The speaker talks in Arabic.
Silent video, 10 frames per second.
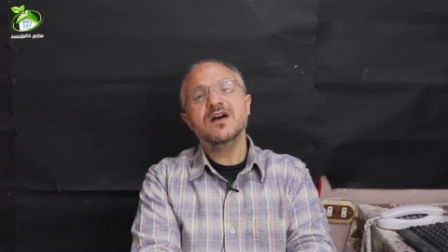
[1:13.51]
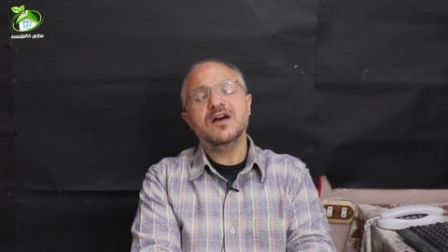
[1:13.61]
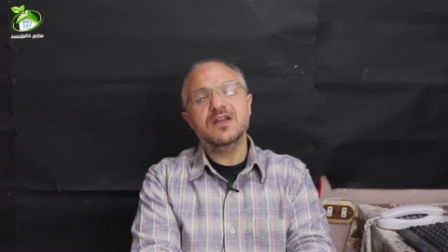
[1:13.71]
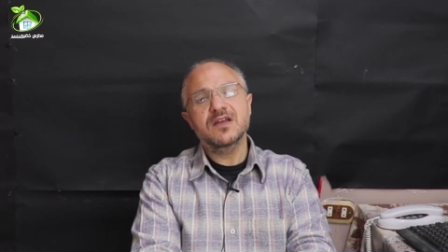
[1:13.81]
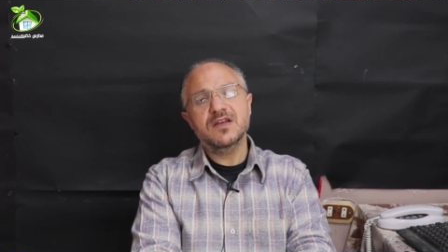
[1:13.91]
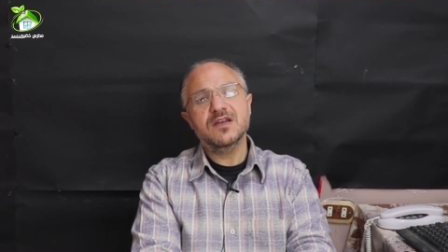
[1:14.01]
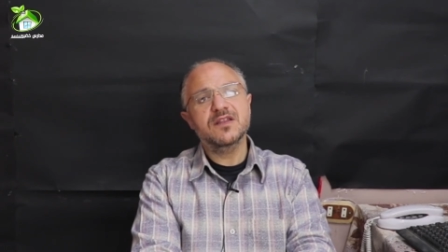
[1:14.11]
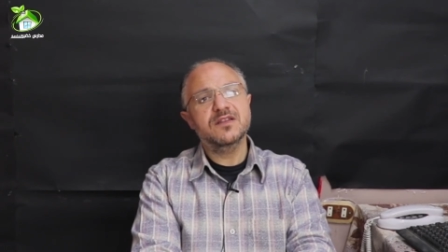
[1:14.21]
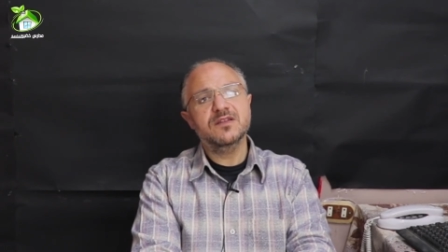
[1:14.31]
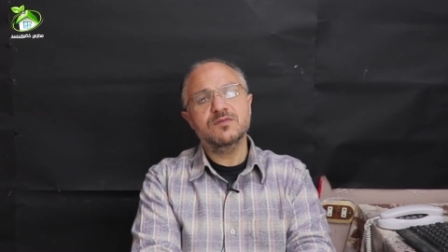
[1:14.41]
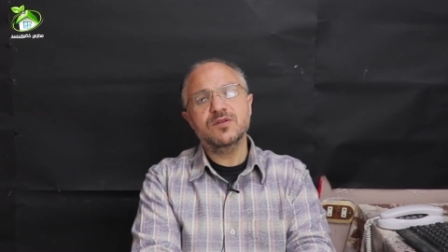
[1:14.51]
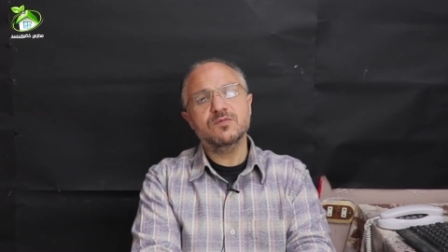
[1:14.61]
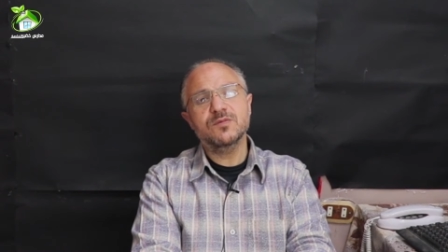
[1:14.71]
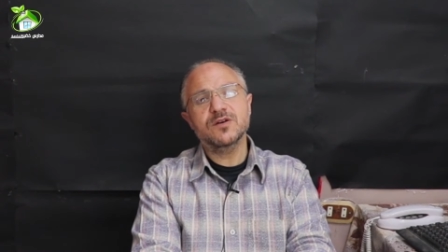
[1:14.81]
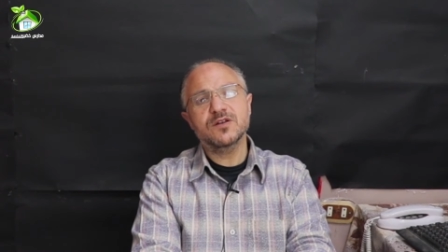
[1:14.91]
على هذا النبي
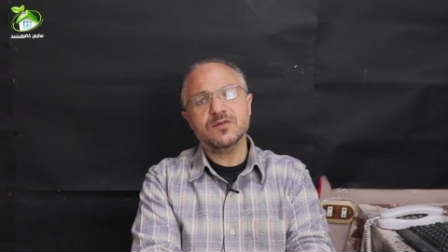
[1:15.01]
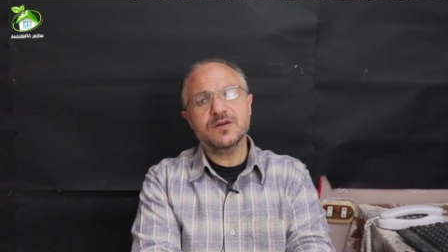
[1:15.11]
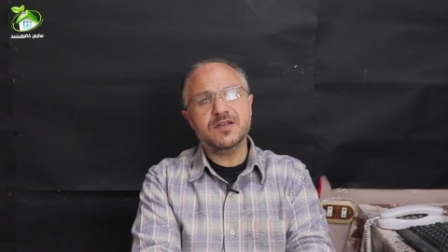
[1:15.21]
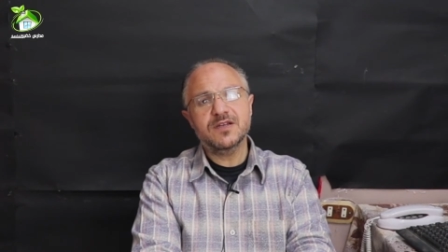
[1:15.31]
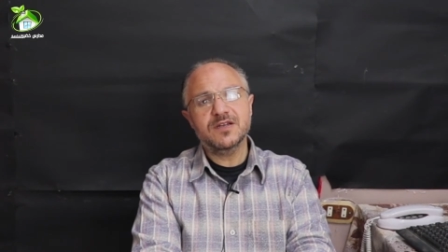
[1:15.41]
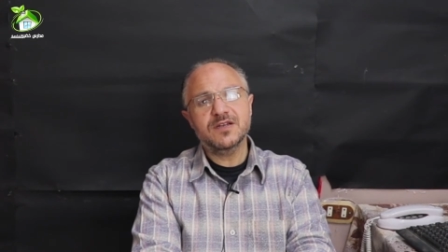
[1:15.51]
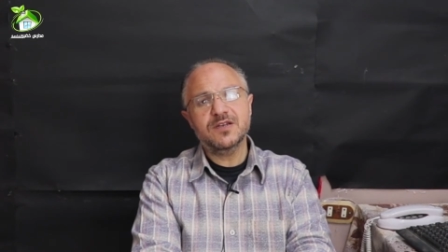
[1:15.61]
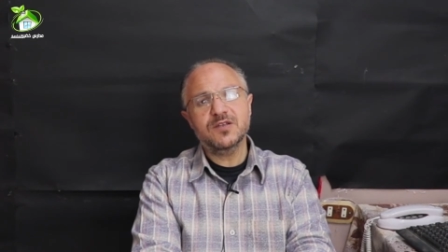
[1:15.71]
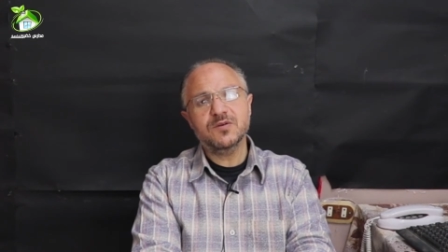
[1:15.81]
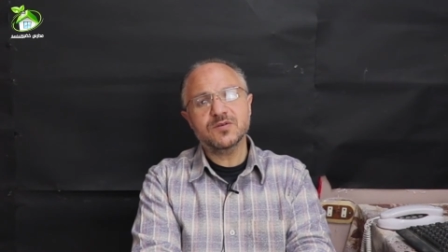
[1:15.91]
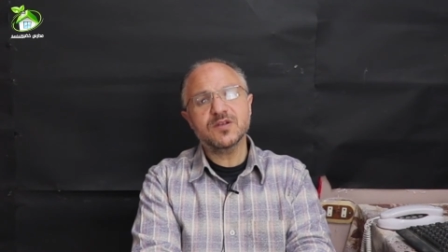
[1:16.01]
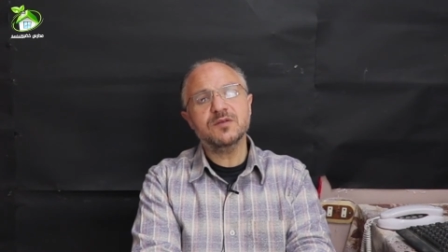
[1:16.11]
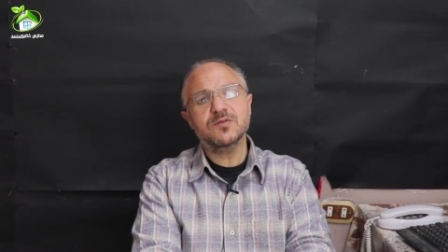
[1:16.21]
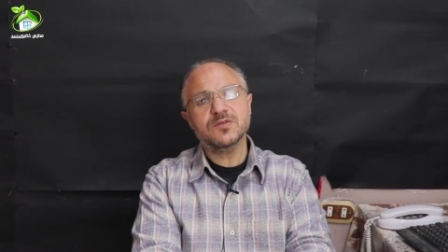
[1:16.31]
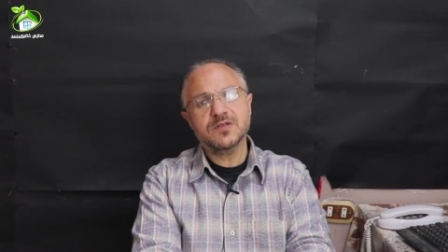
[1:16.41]
المبارك وعلى آله
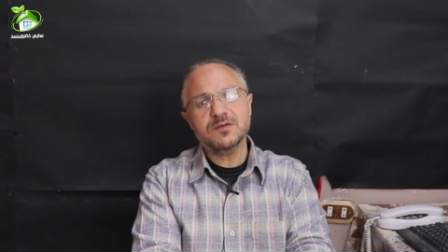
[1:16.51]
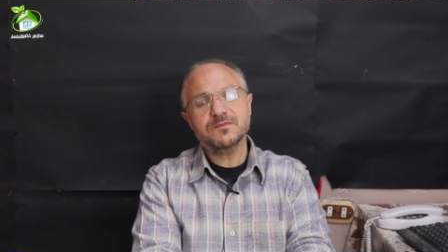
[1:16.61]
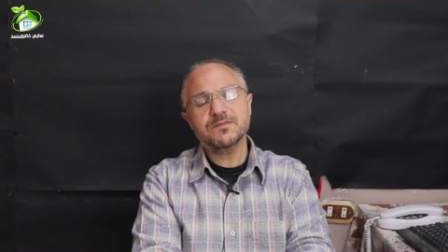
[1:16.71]
وصحبه وسلم